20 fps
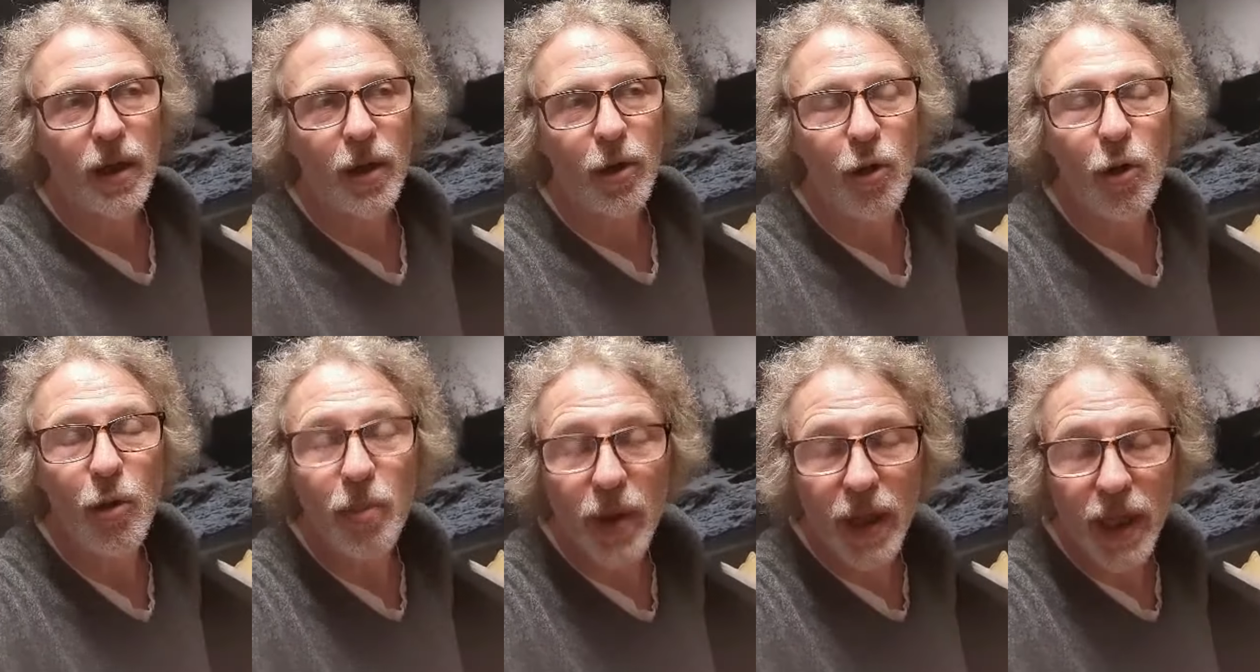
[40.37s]

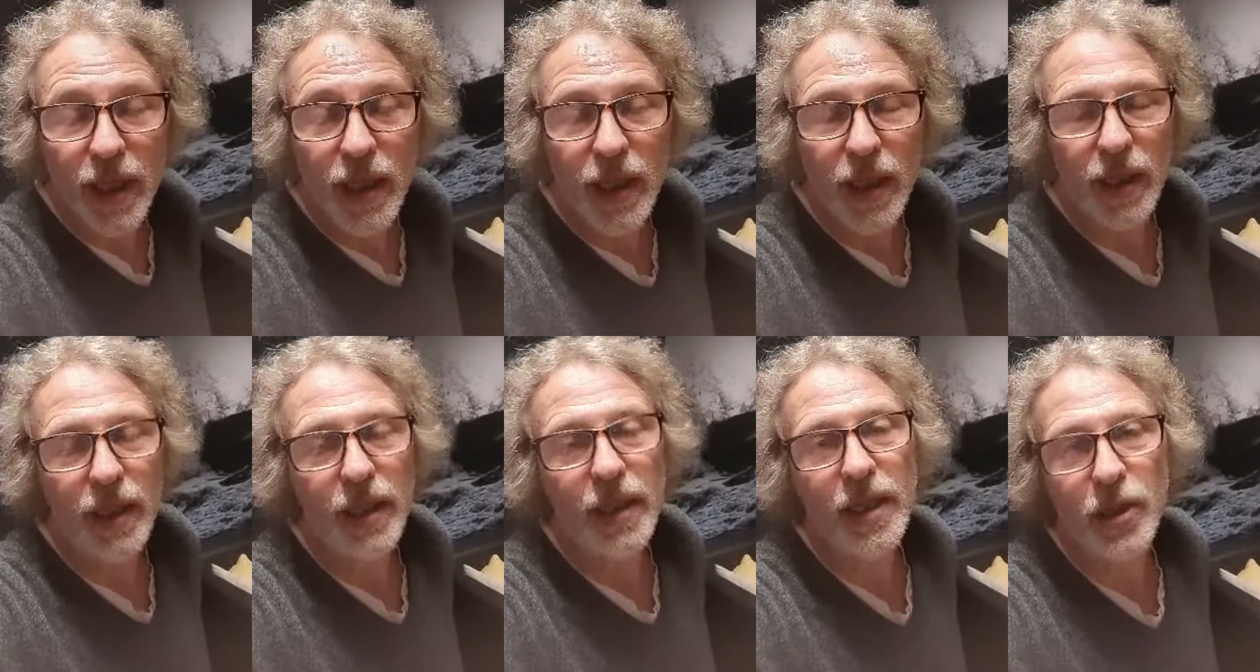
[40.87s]
Le
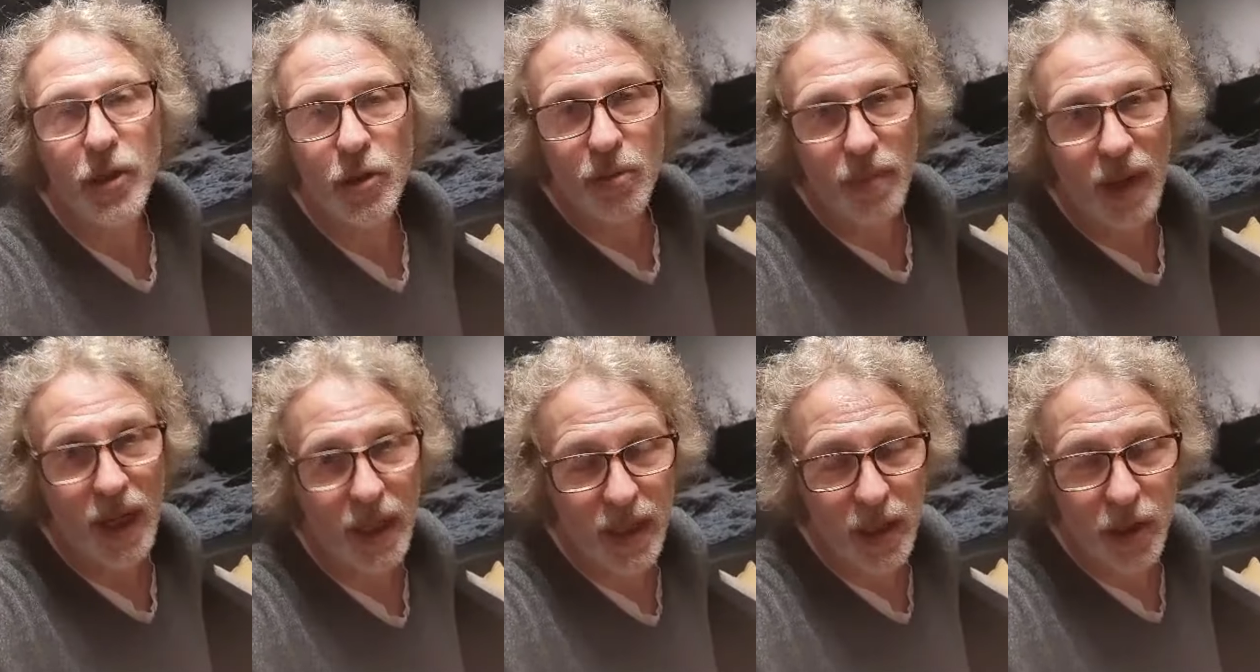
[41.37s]
prix, il est
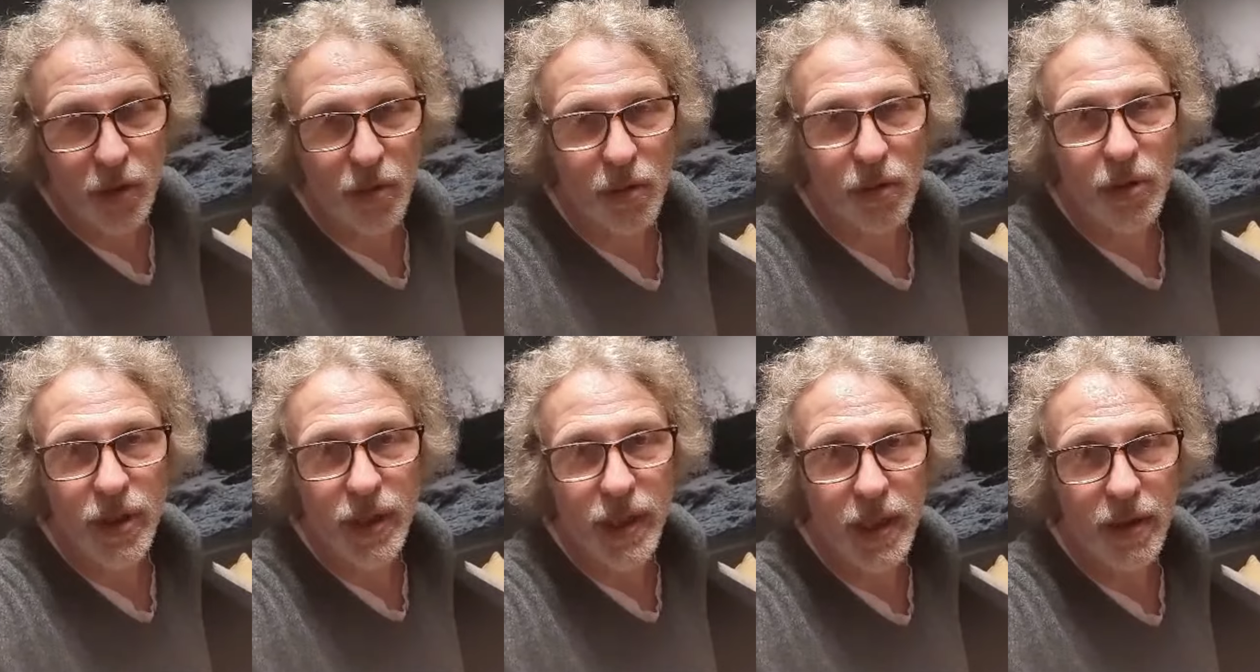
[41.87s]
marqué sur
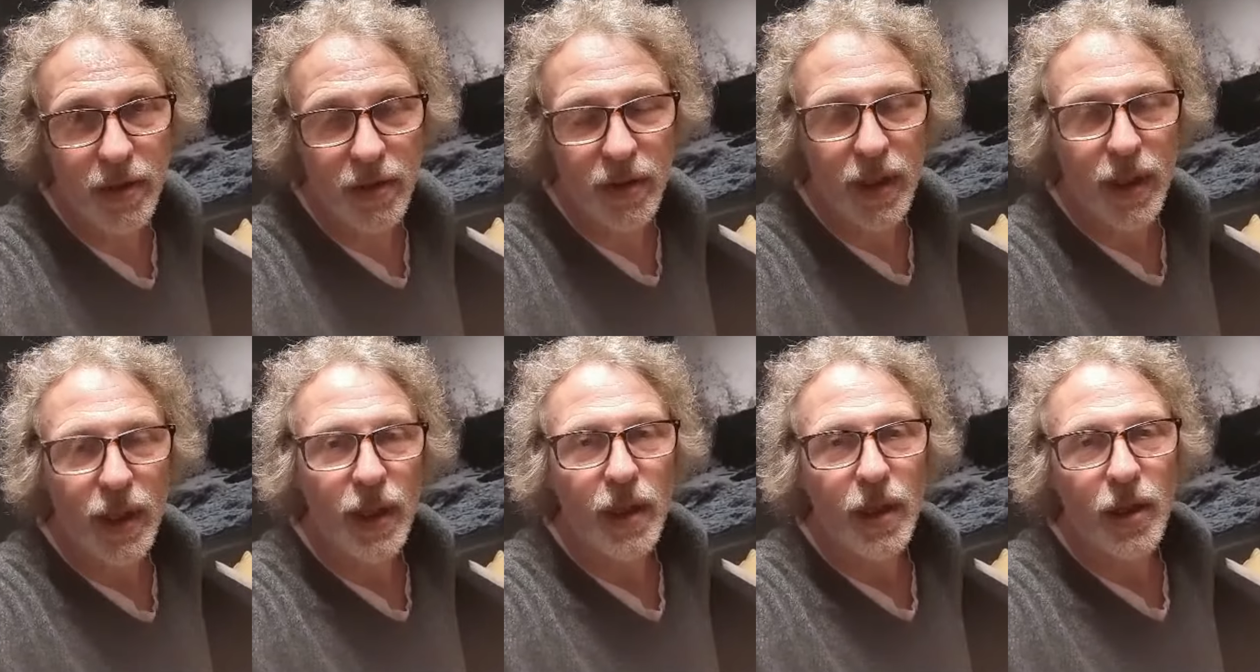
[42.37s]
le site,
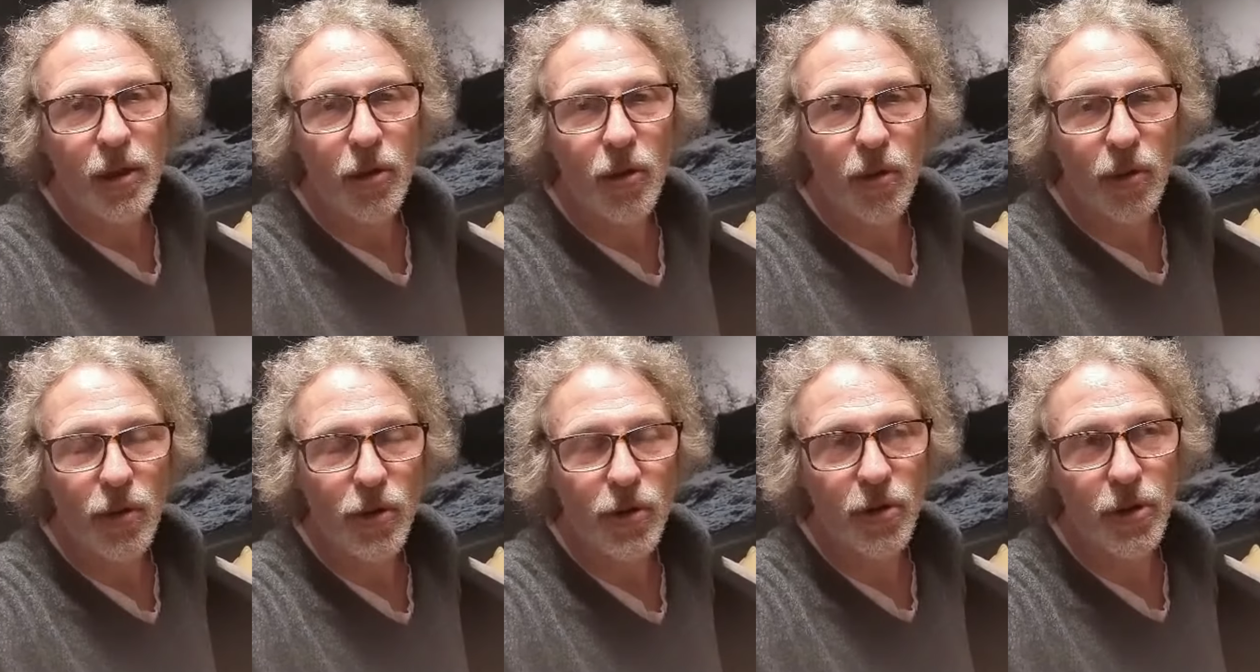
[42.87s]

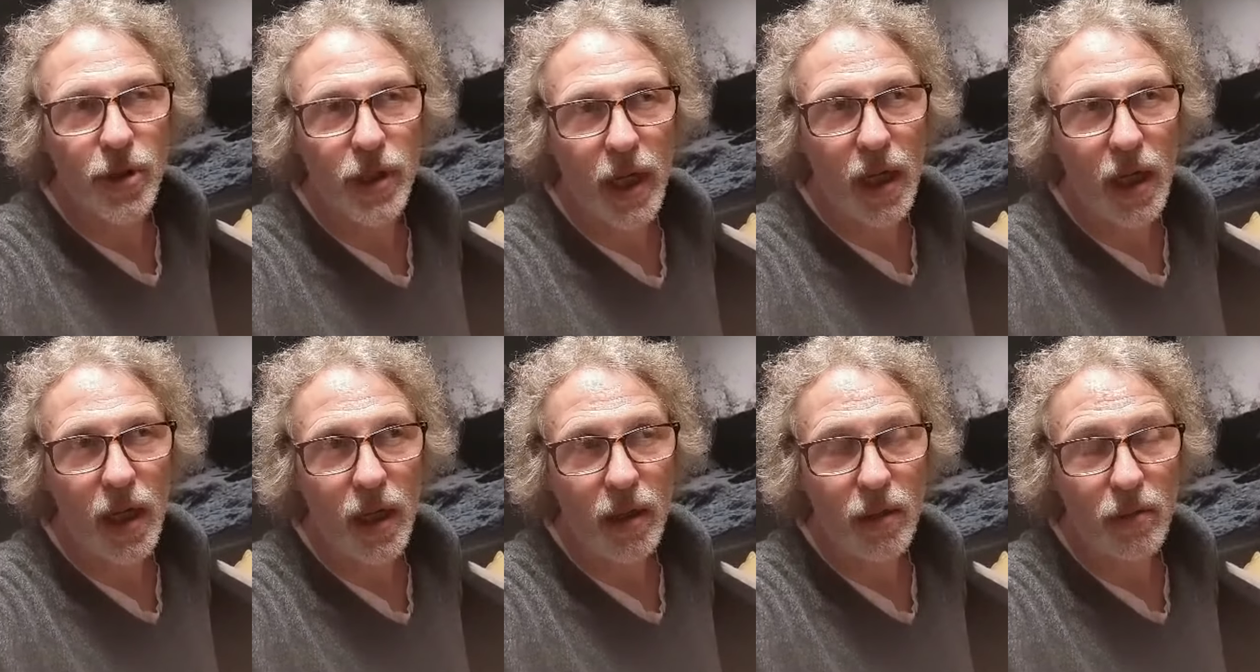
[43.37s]
donc ce
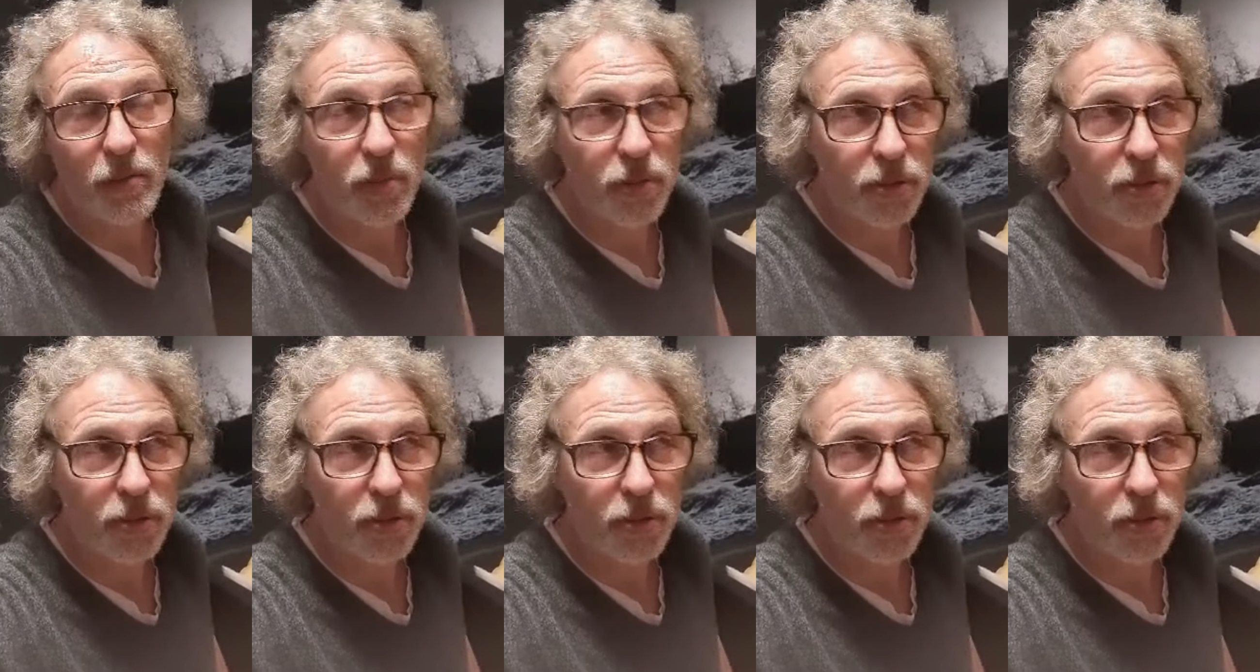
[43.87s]
sera